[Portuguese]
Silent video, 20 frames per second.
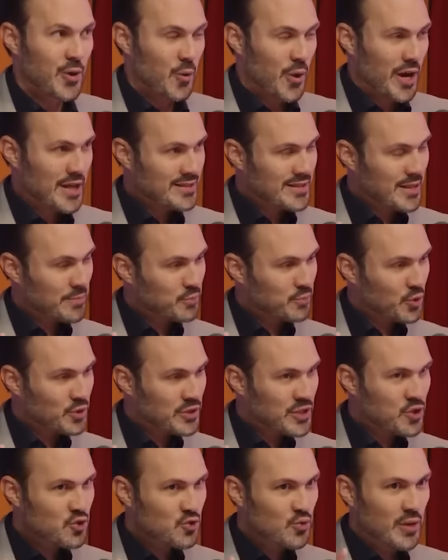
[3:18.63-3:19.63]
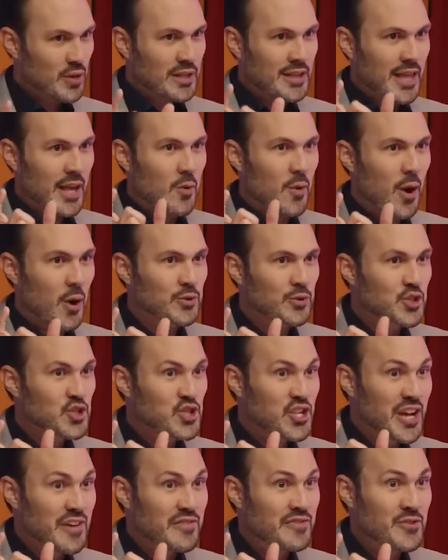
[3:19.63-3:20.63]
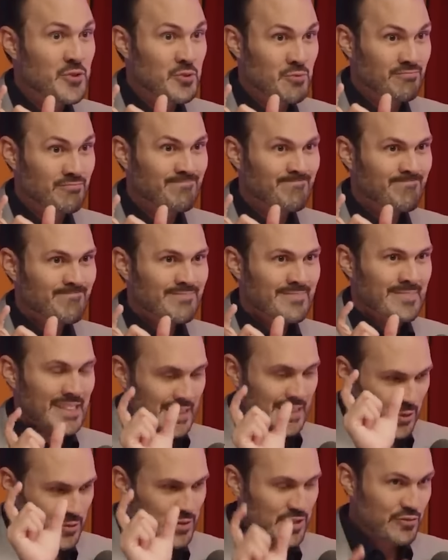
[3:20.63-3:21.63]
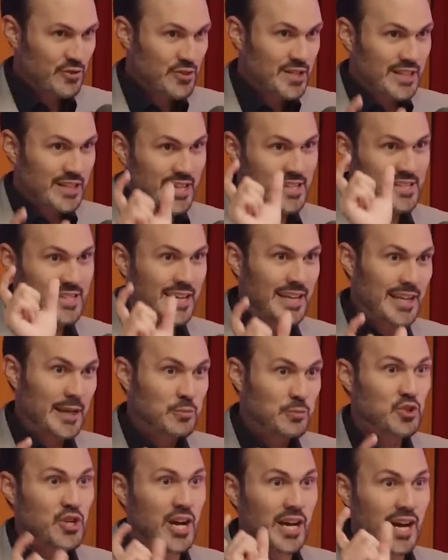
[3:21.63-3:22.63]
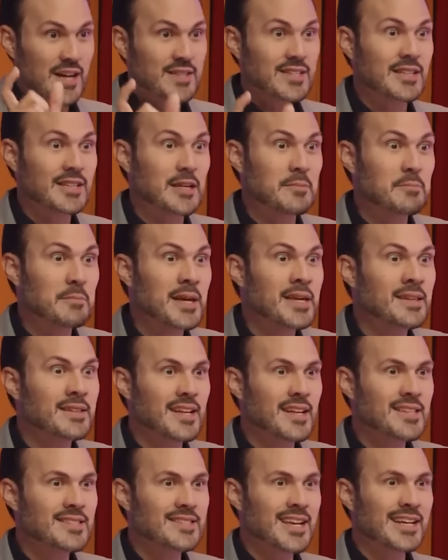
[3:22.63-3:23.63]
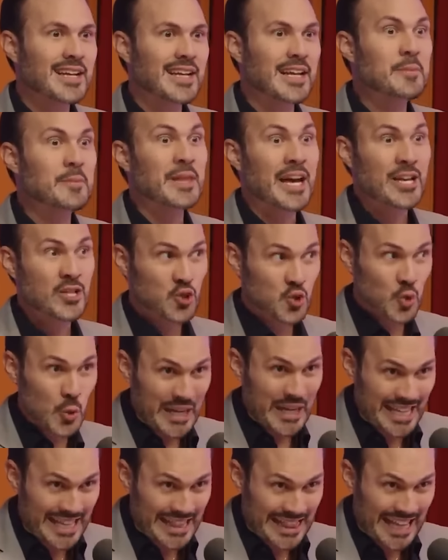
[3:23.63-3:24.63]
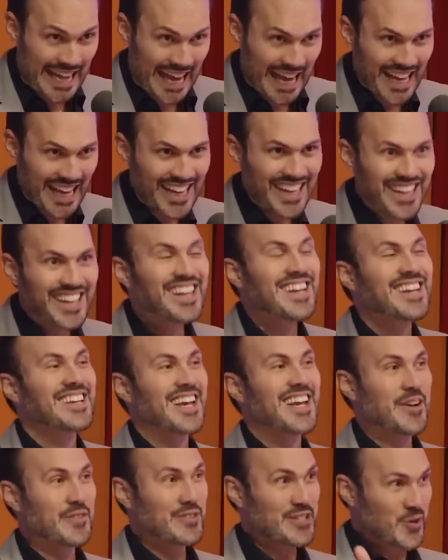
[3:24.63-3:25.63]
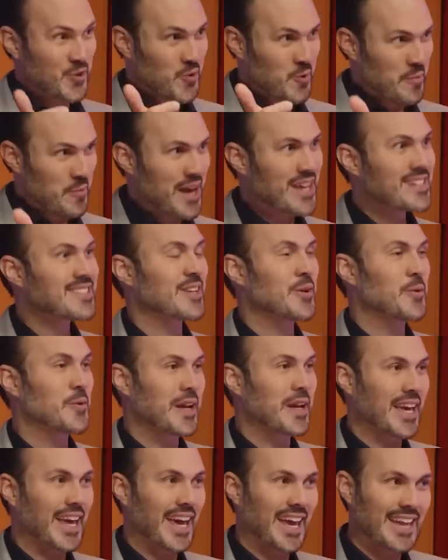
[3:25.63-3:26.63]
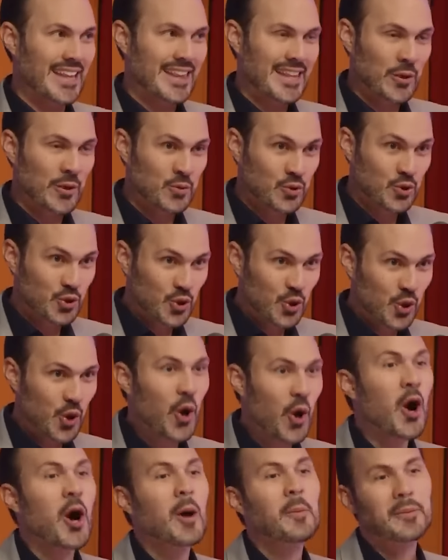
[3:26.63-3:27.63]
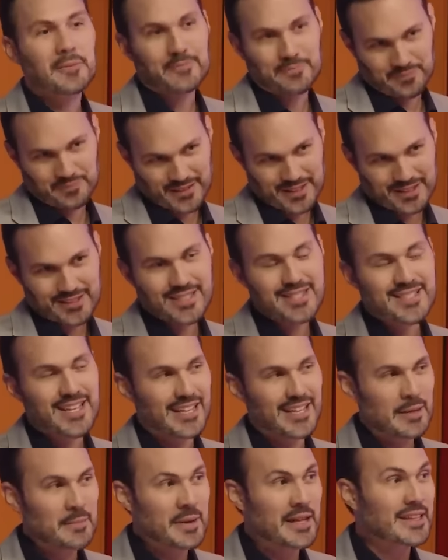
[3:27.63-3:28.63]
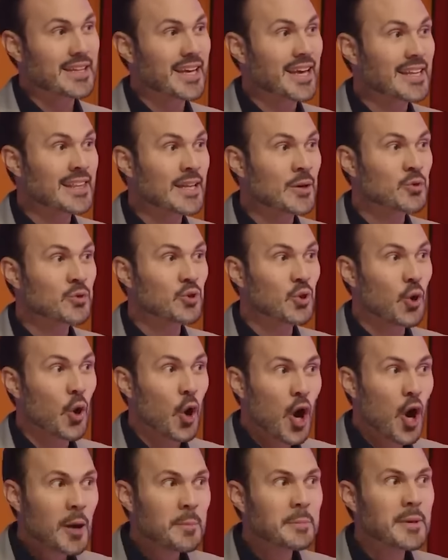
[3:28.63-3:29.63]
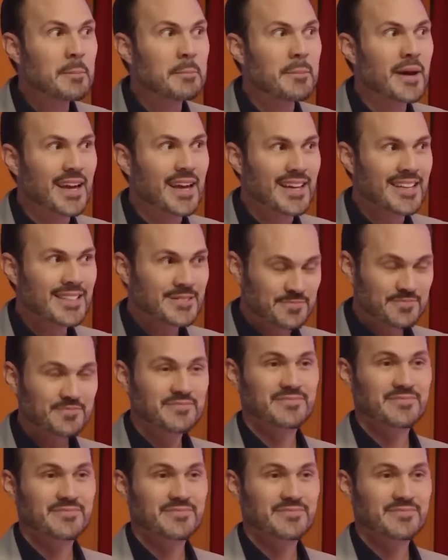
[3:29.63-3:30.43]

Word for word: O receptor de insulina é igual ao de IGF-1. Então, se você tem desequilíbrio do GH, você também tem desequilíbrio da insulina. Uhum. E aí você começa, não, quem é um não marcador dor... indireto. Exatamente. É. Quem não dorme bem